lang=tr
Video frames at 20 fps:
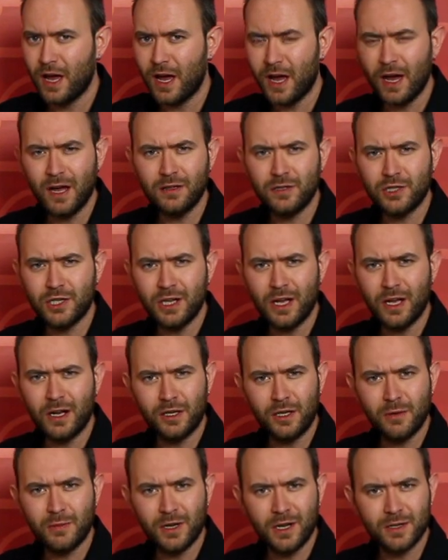LG
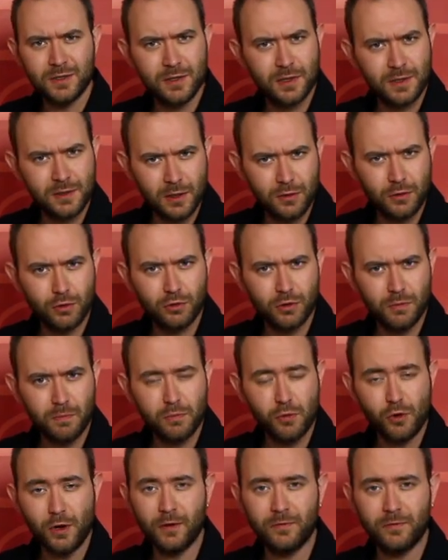elini biraz hızlı tutup bu